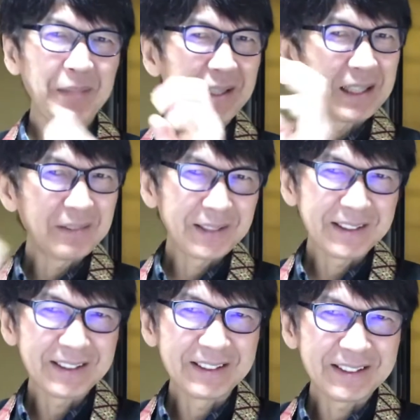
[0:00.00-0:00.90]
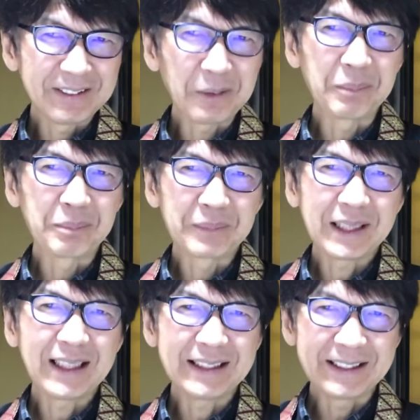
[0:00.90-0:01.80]
で川村先生を
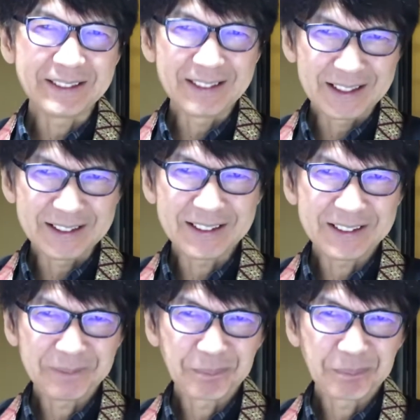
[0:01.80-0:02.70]
迎えに行くわけです。